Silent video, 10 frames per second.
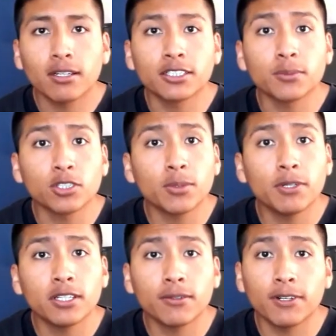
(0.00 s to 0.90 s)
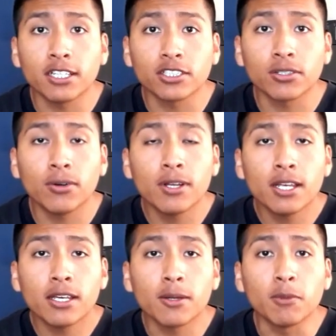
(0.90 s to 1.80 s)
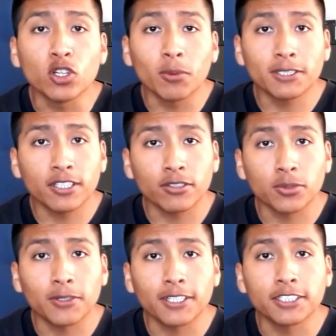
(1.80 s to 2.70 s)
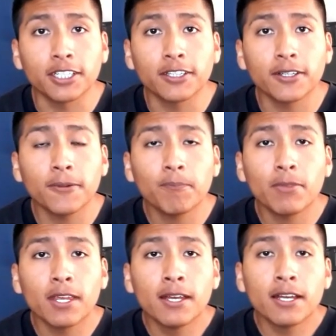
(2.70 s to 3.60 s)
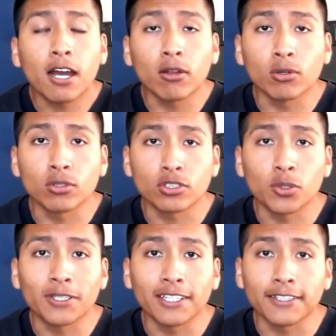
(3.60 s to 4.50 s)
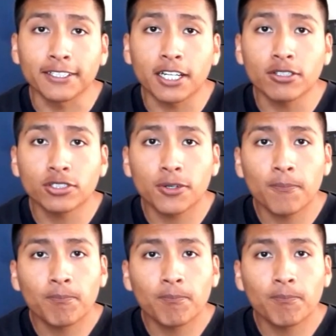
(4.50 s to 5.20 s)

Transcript: Lastimosamente falleció en 1997 a los 93 años,